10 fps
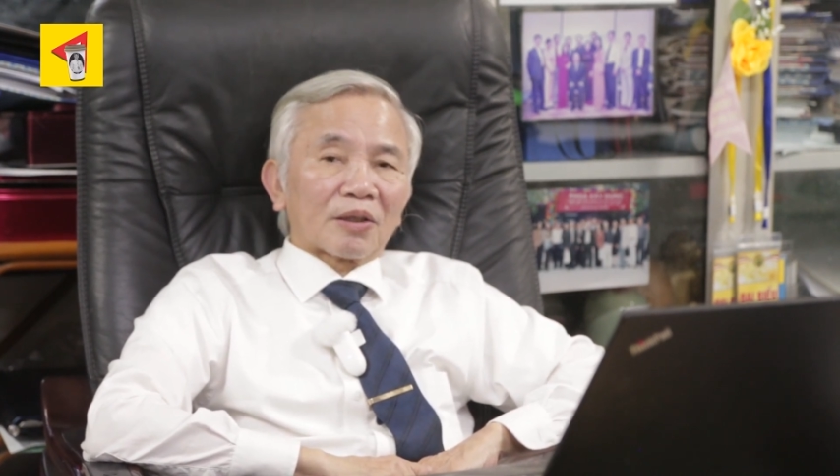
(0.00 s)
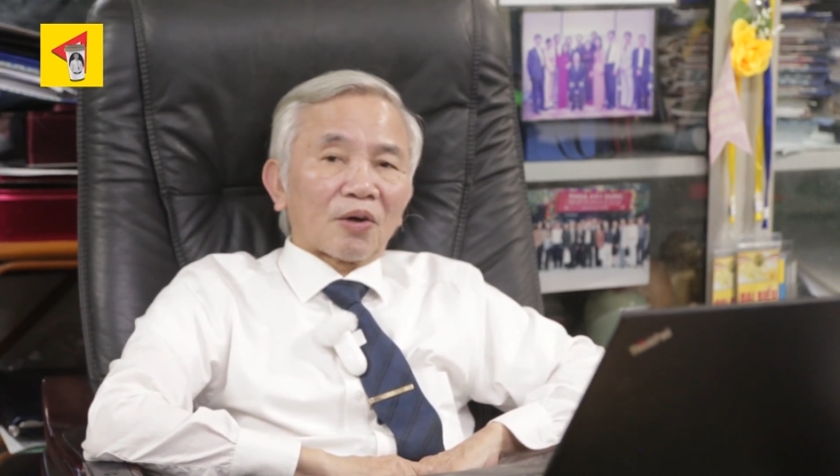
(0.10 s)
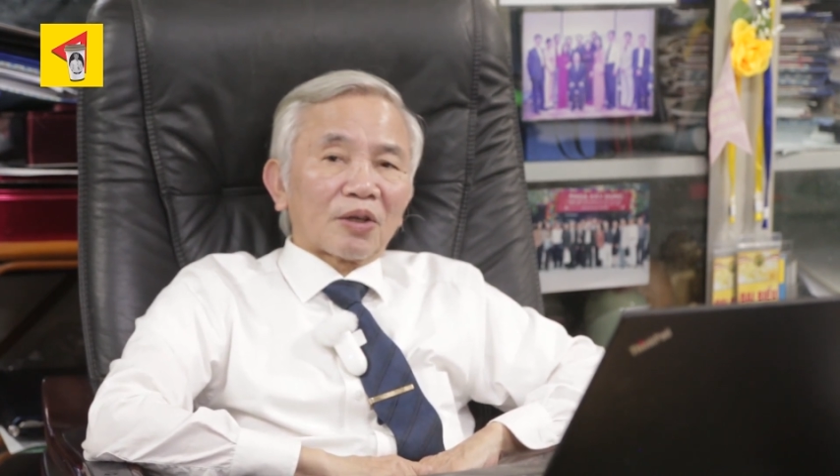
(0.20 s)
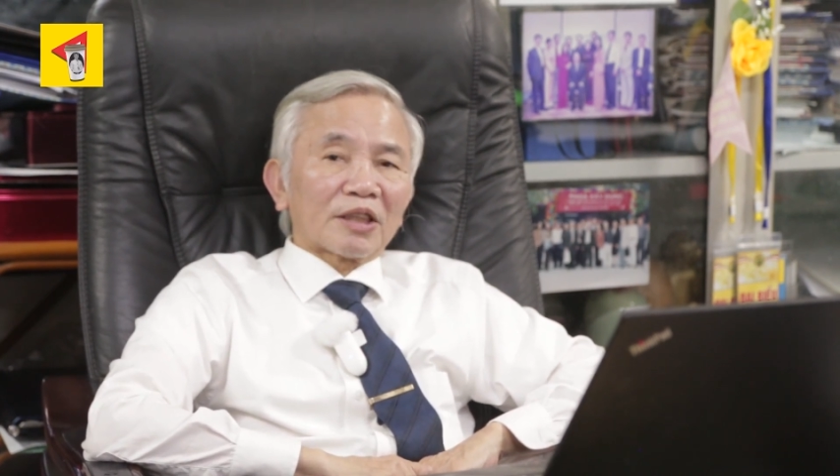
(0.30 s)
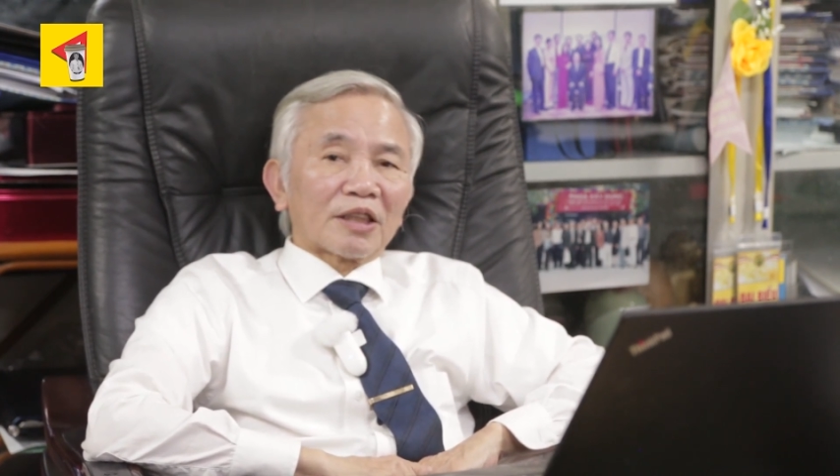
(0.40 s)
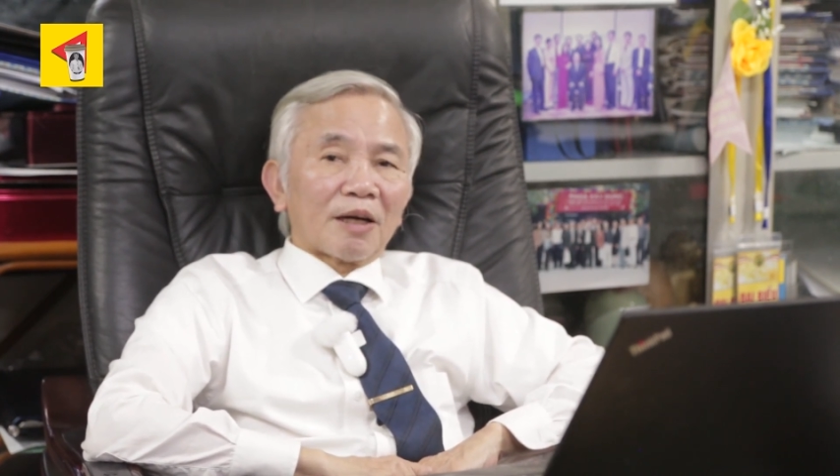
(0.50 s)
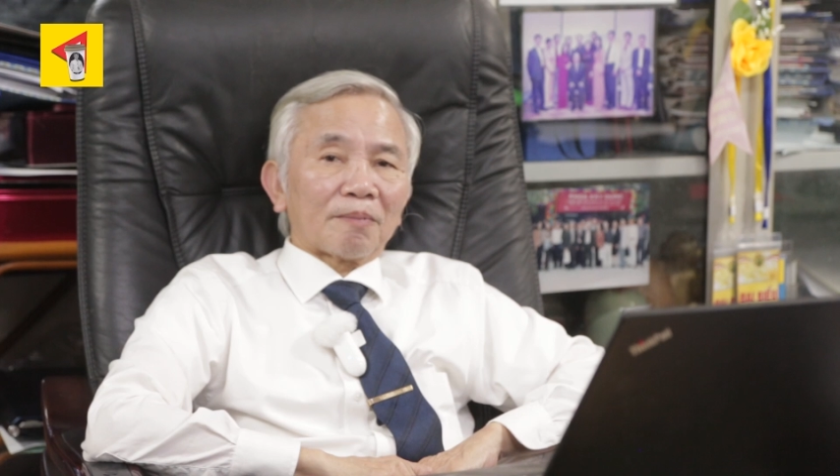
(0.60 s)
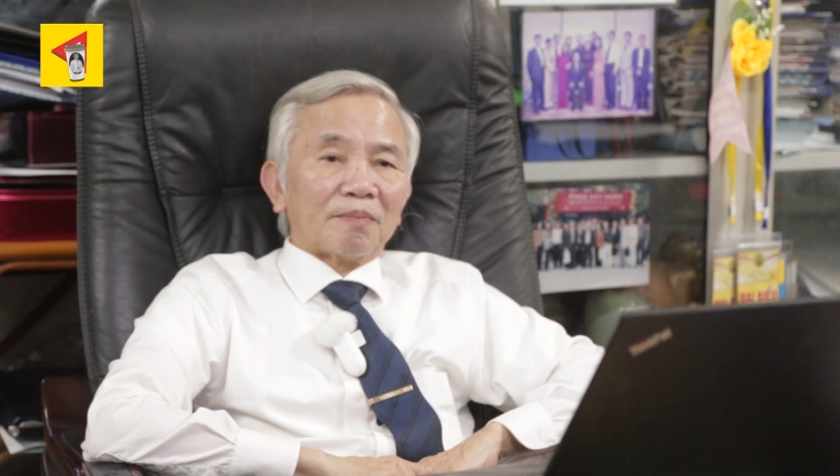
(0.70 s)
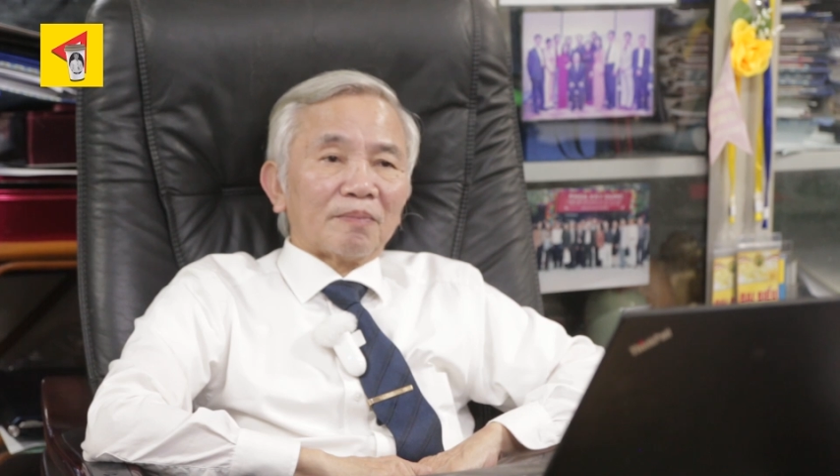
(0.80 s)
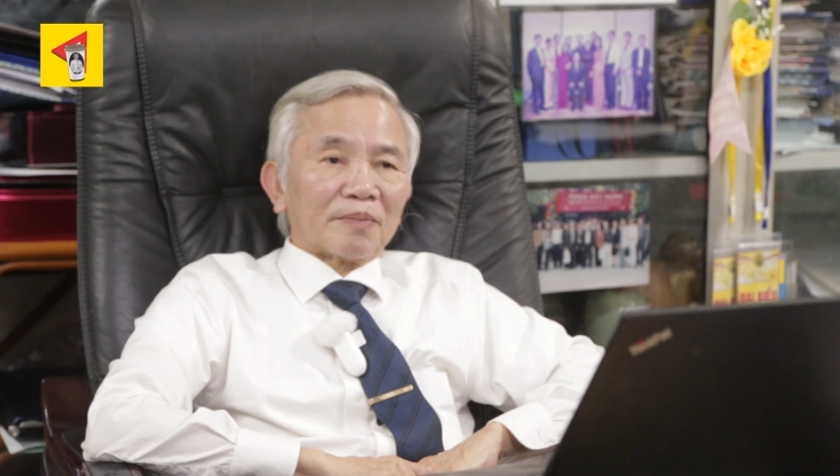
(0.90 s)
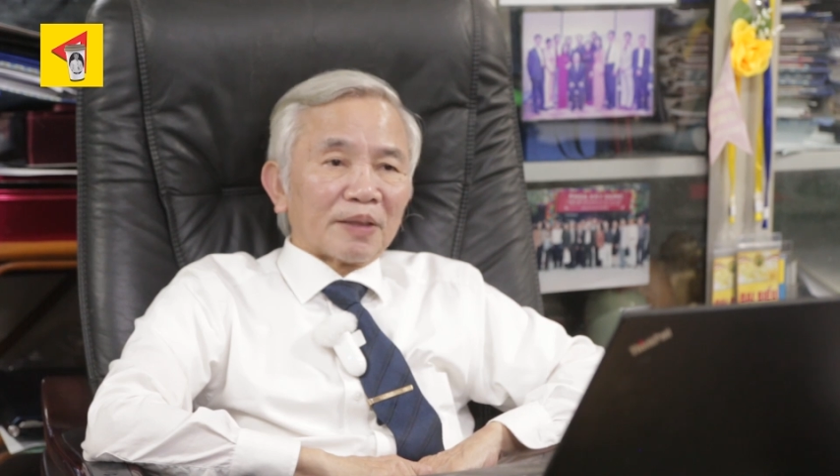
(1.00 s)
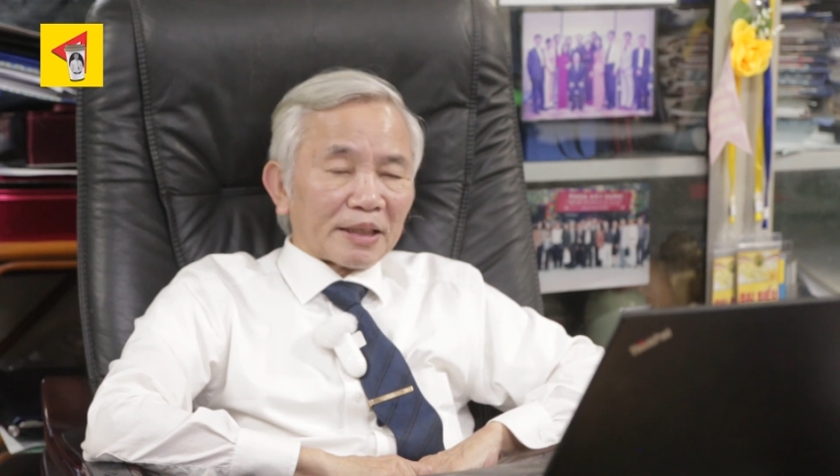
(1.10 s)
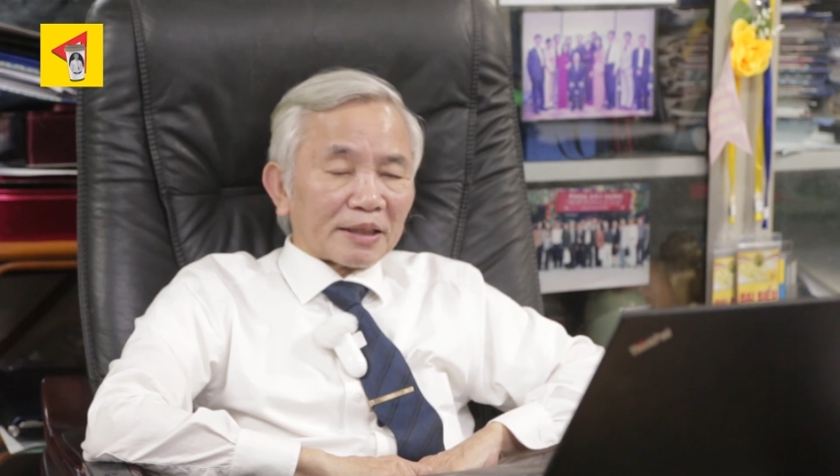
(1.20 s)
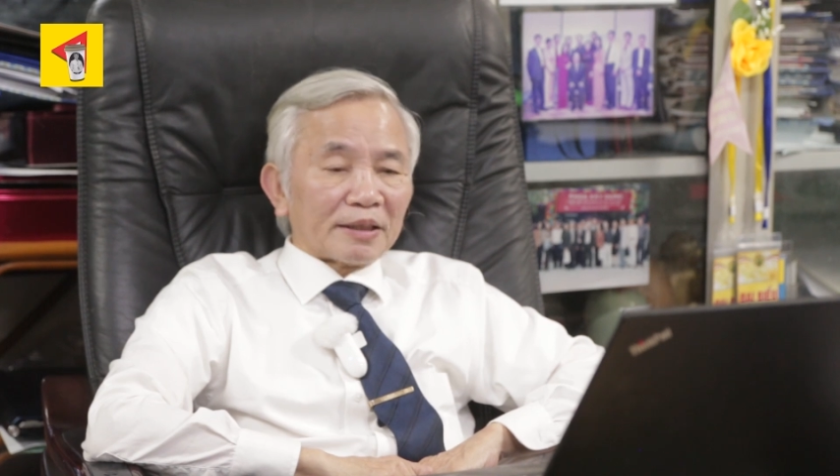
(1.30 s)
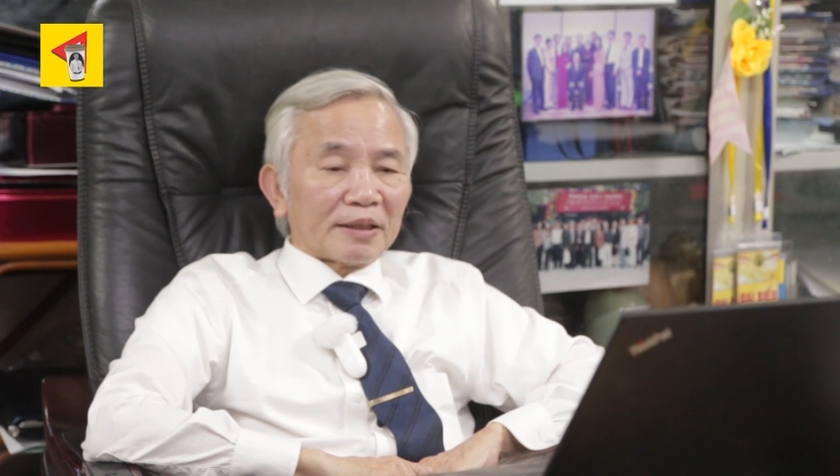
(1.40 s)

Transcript: có trường hợp nghịch